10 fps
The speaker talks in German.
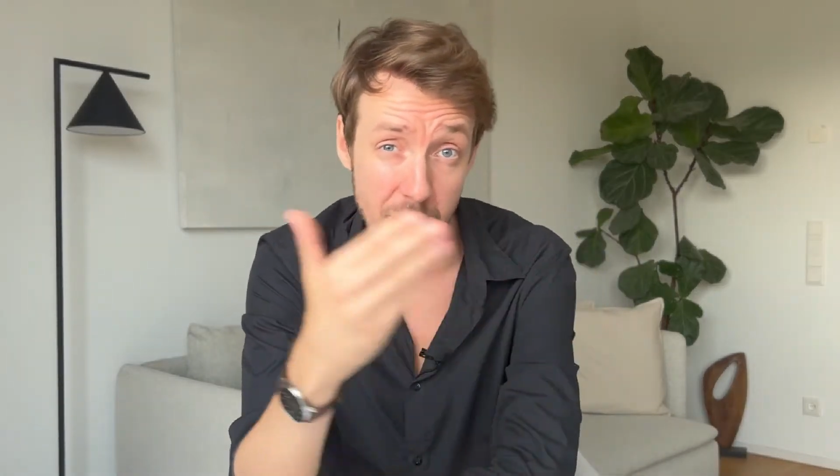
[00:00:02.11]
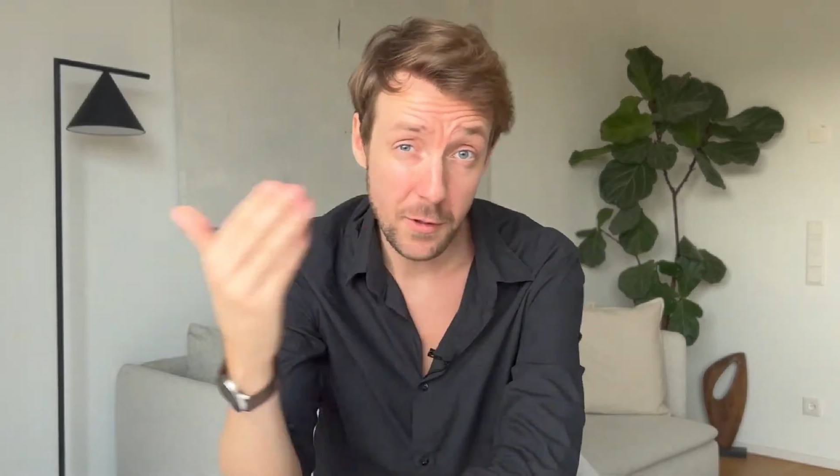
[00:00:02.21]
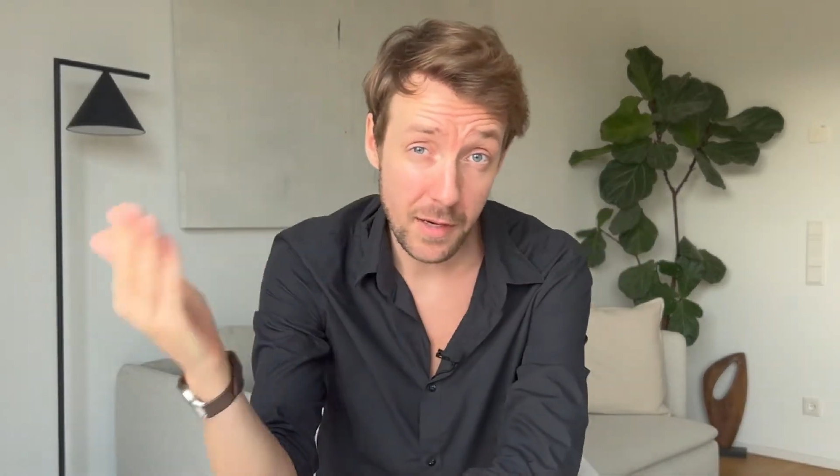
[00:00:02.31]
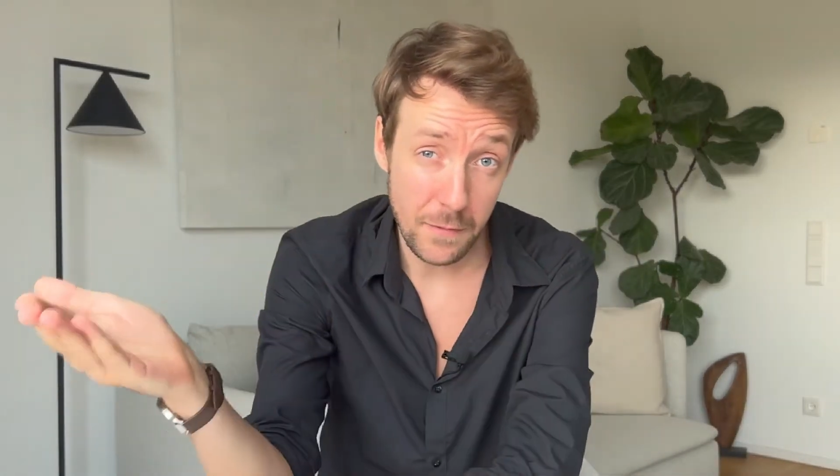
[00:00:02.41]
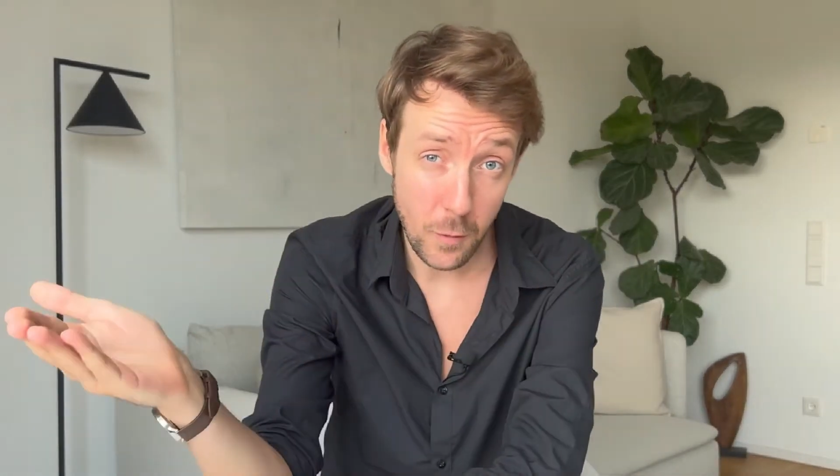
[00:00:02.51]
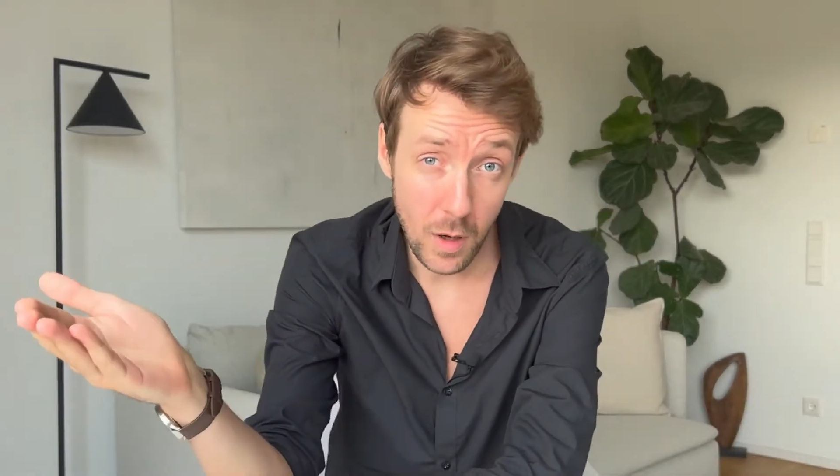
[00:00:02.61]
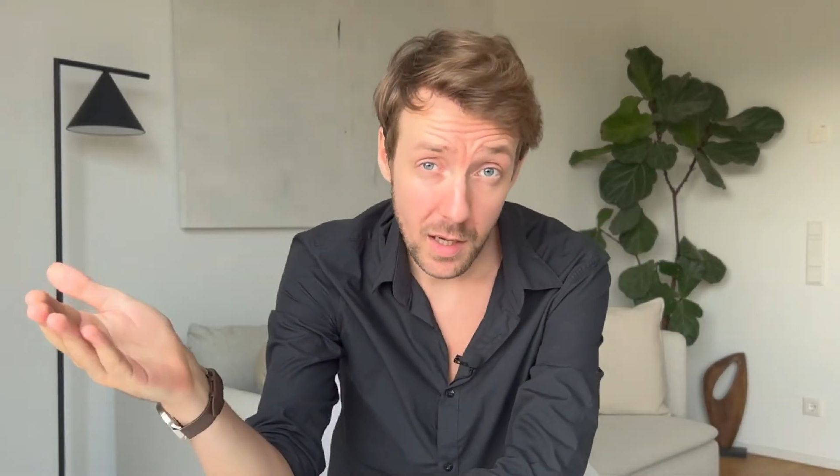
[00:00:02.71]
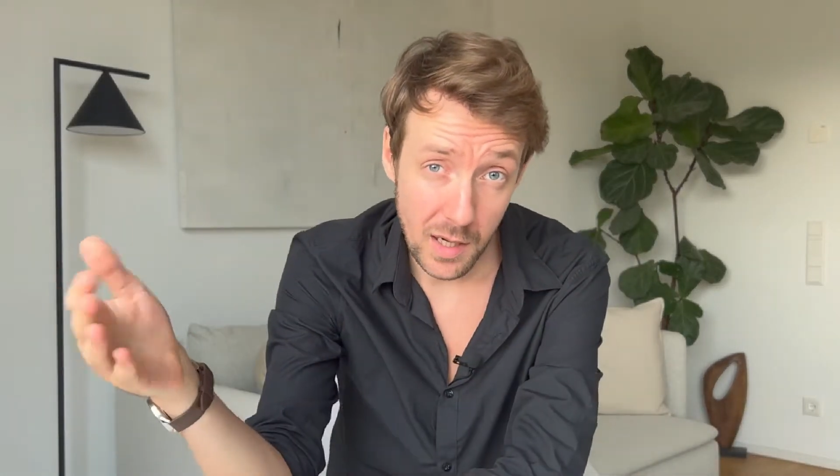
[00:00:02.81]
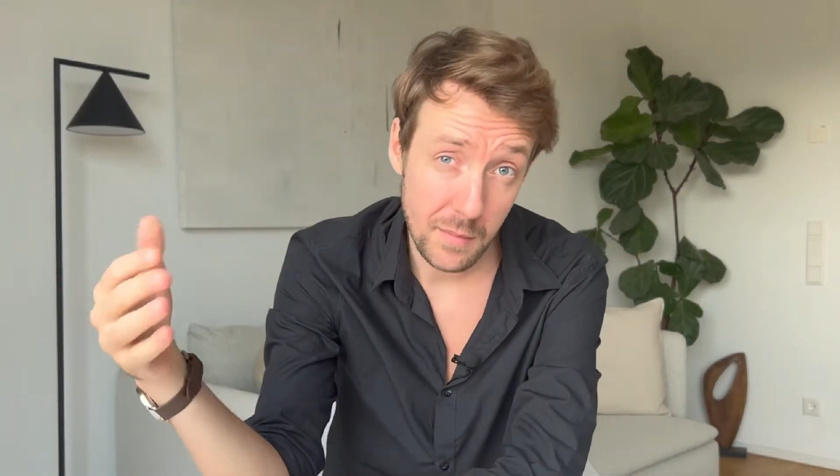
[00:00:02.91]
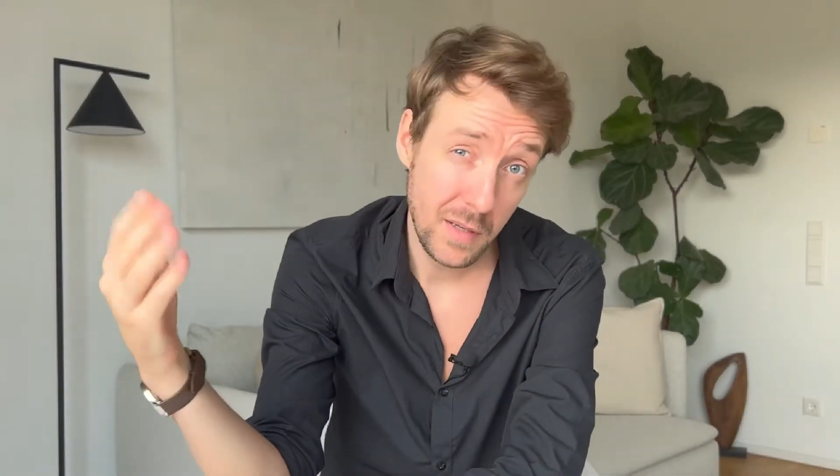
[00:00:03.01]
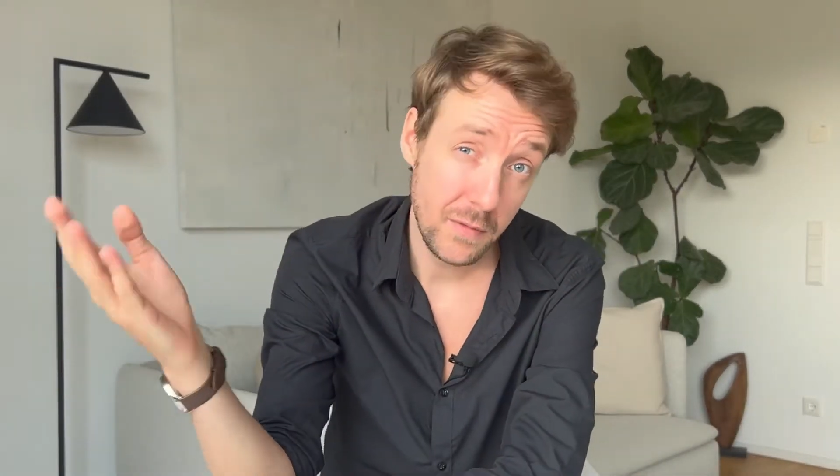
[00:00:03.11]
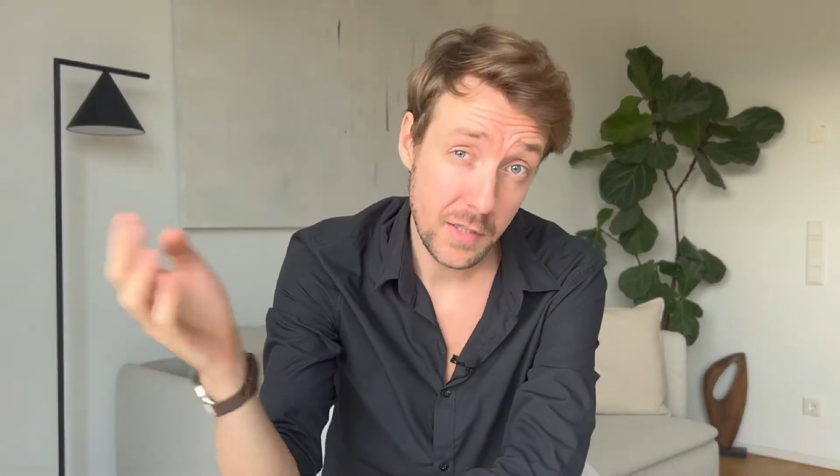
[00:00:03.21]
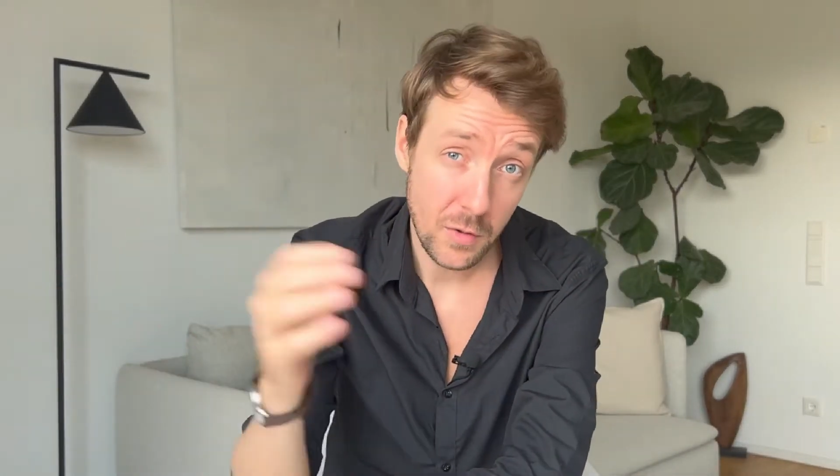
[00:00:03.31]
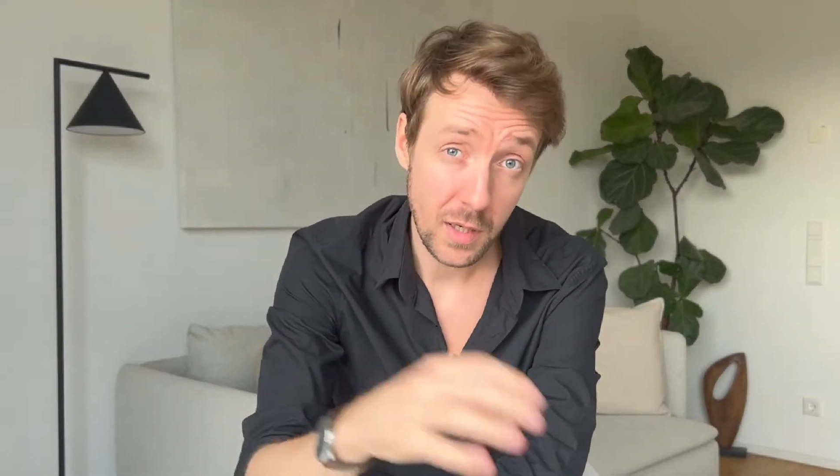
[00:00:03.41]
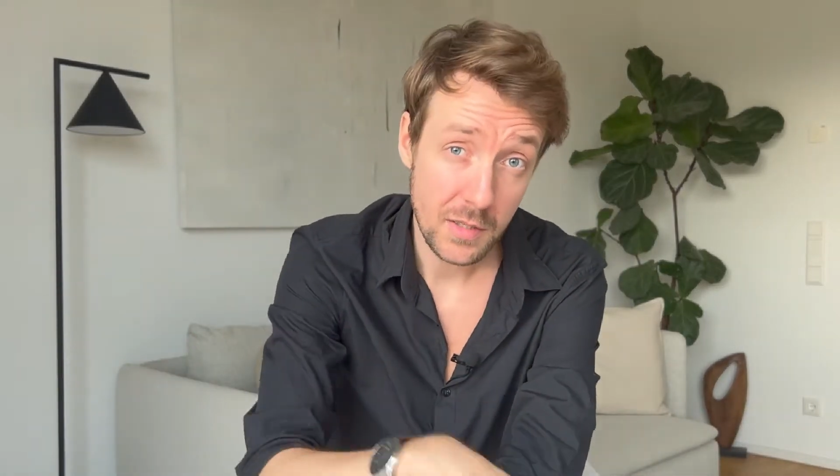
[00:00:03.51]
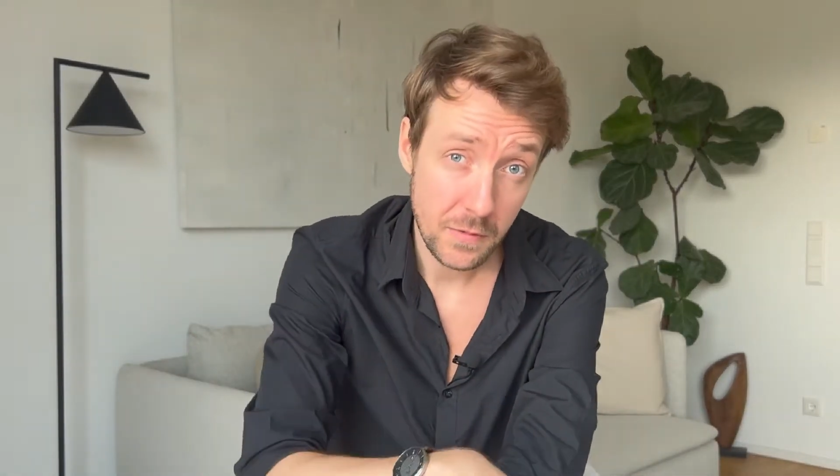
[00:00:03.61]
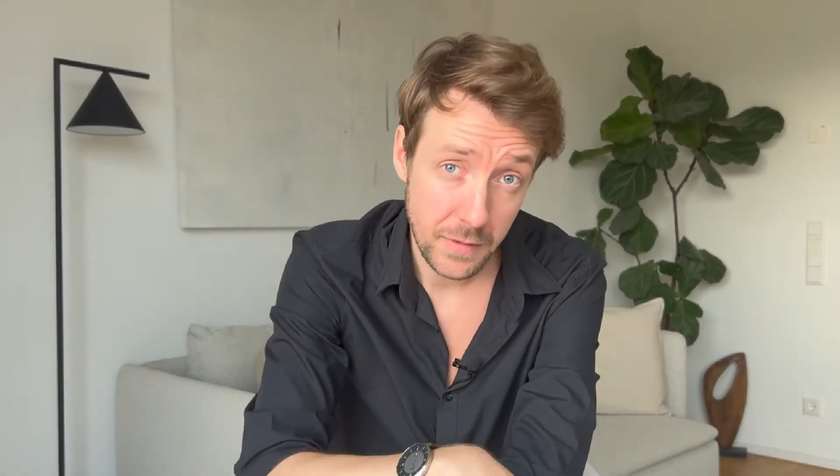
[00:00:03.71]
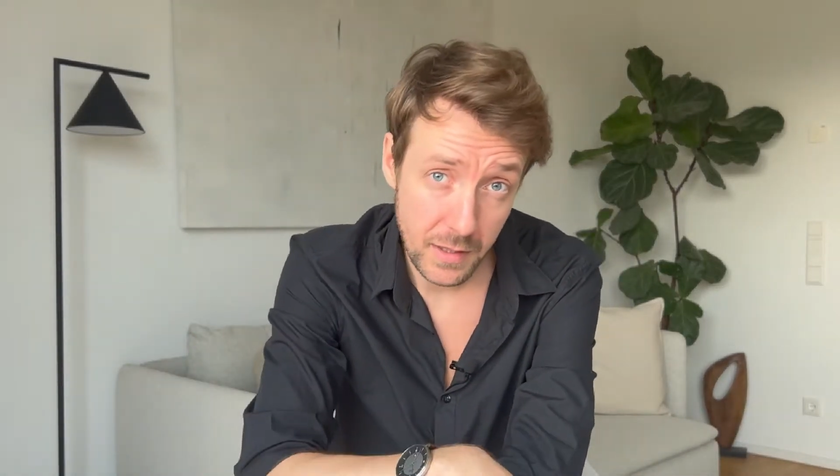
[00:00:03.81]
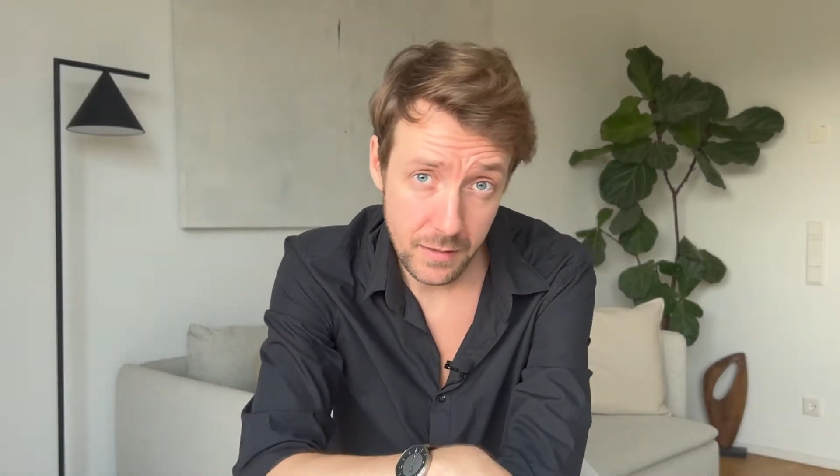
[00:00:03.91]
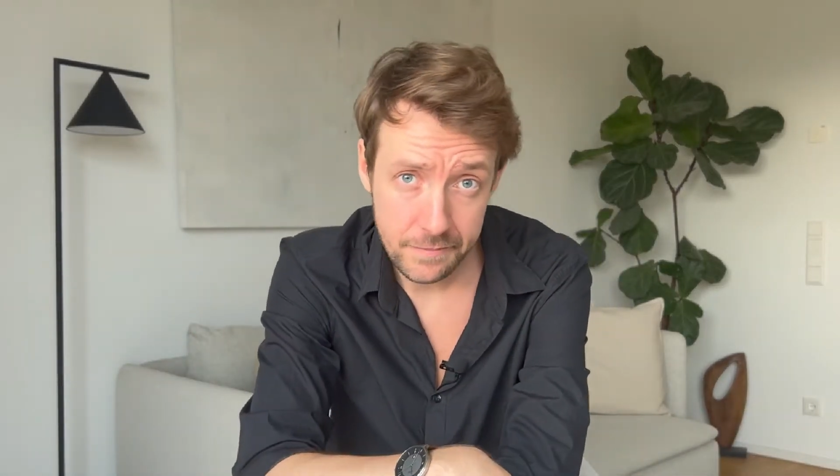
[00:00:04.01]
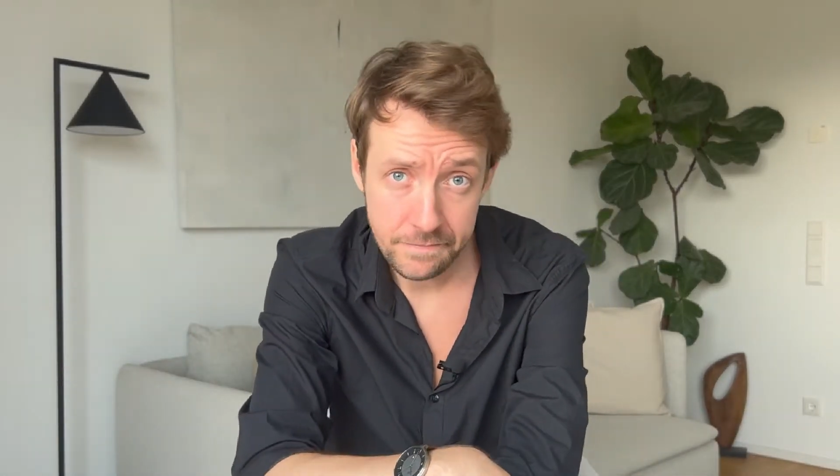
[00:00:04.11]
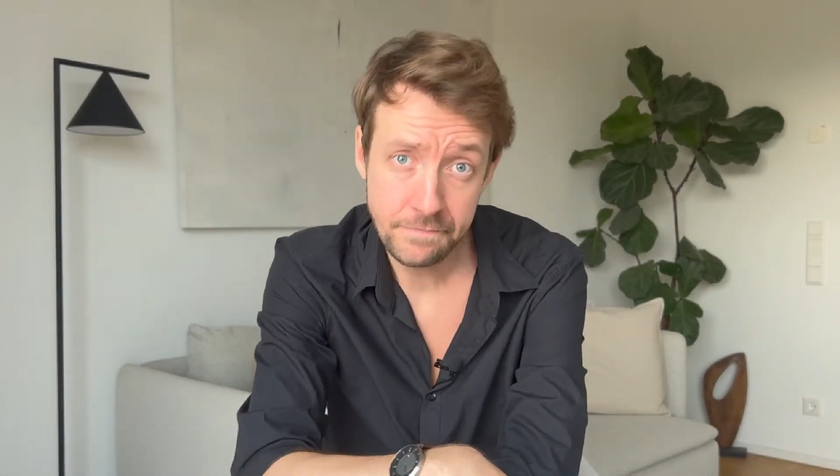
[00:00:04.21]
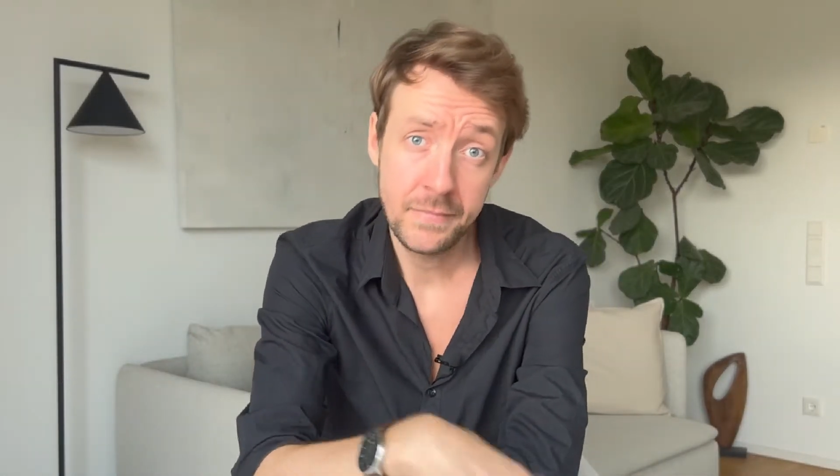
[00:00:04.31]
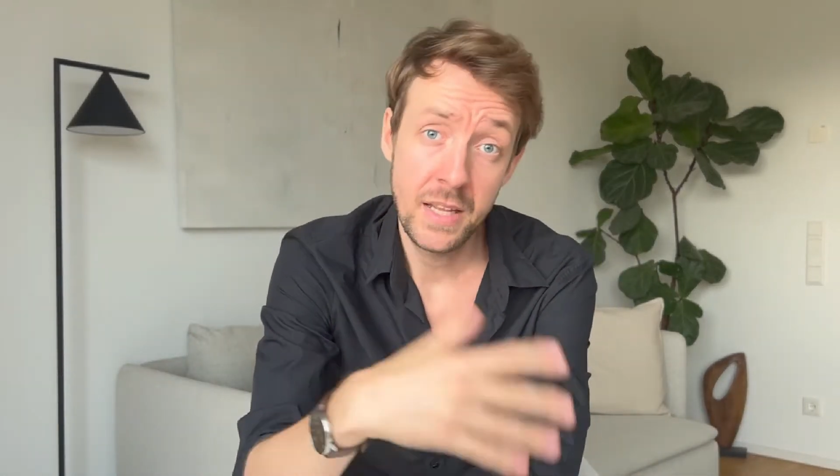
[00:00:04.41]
für dein Vorhaben Investoren zu finden?